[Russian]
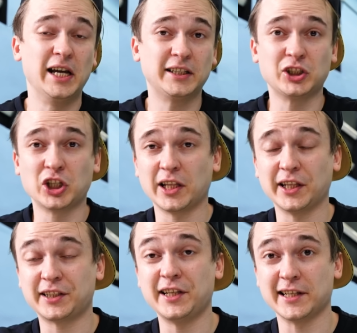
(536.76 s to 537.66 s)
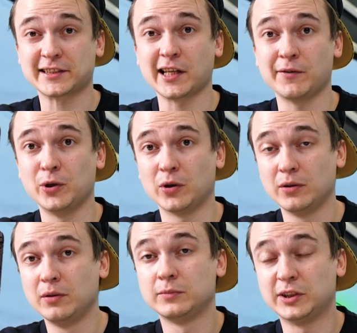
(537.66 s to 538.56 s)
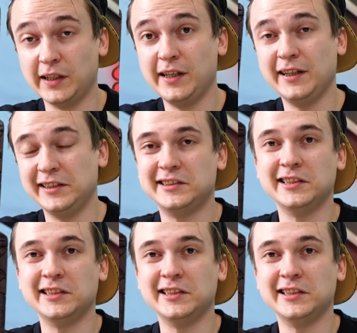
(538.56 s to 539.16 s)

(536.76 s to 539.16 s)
Этой шоколадке я ставлю 3 из